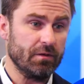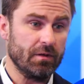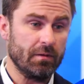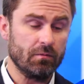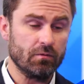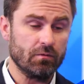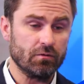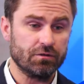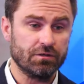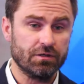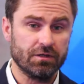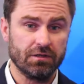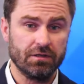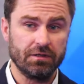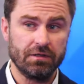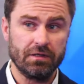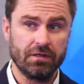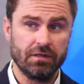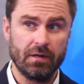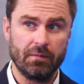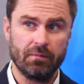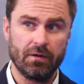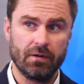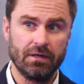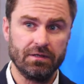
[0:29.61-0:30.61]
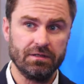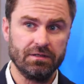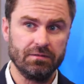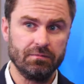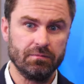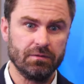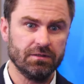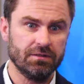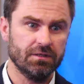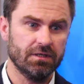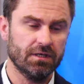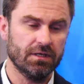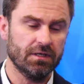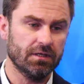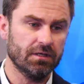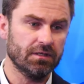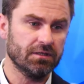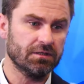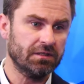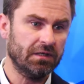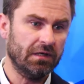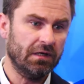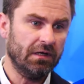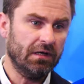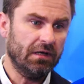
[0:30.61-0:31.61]
что это необходимо делать,
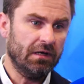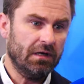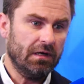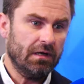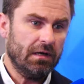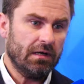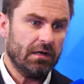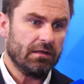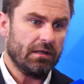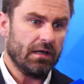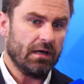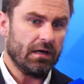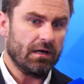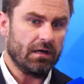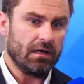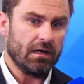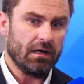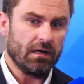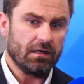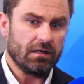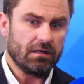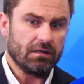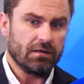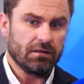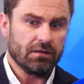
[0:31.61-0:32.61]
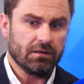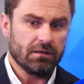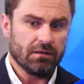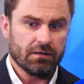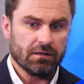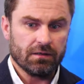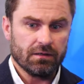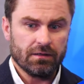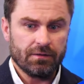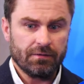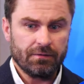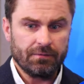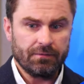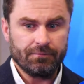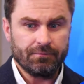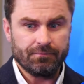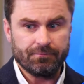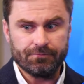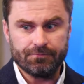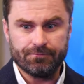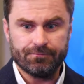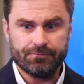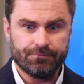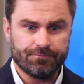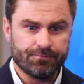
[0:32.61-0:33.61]
так как э,
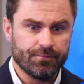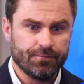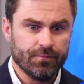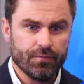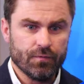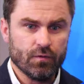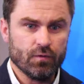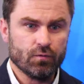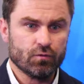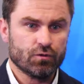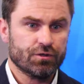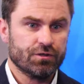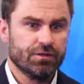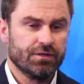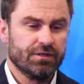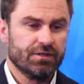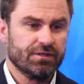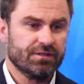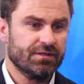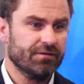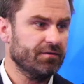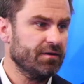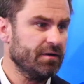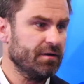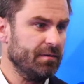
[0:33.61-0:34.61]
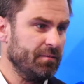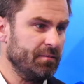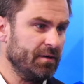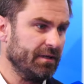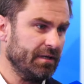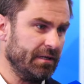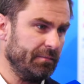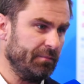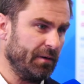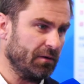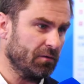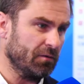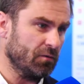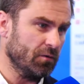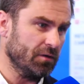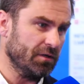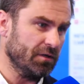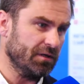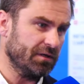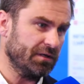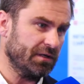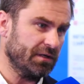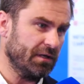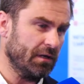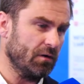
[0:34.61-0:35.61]
нужны современные подходы к
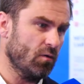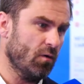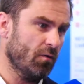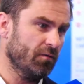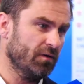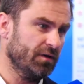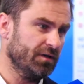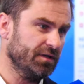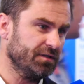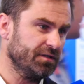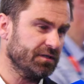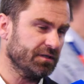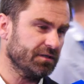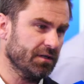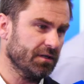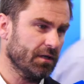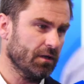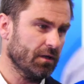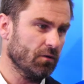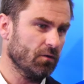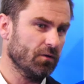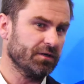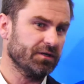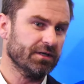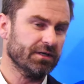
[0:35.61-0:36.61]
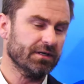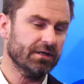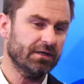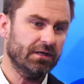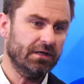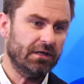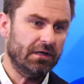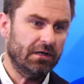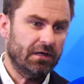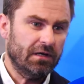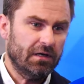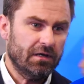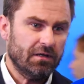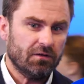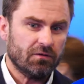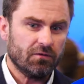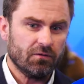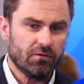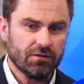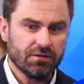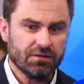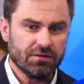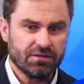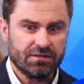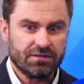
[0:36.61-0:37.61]
торговле и технологии. То
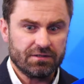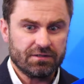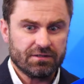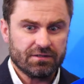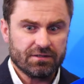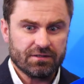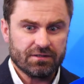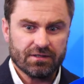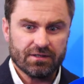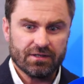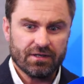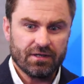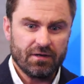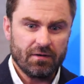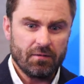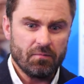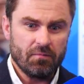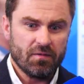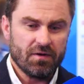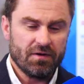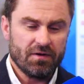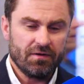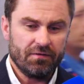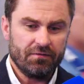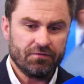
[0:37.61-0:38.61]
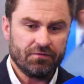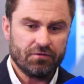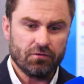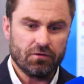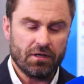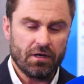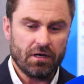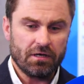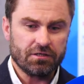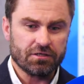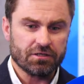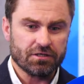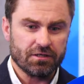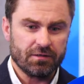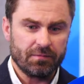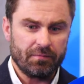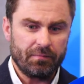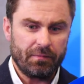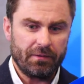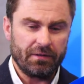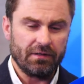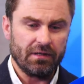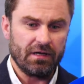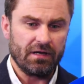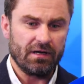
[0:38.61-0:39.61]
есть э, мы все так же
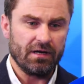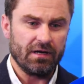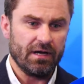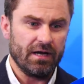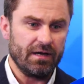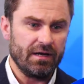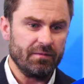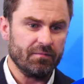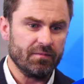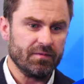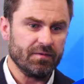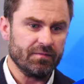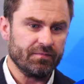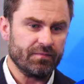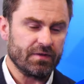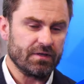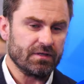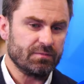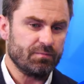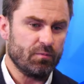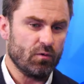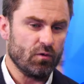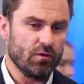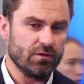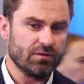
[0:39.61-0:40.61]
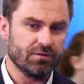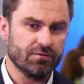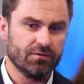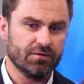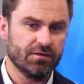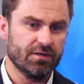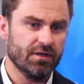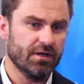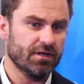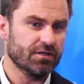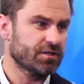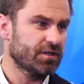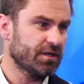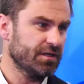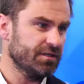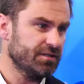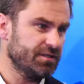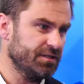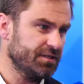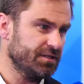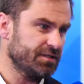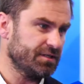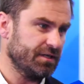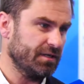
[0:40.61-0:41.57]
предлагаем использовать наши российские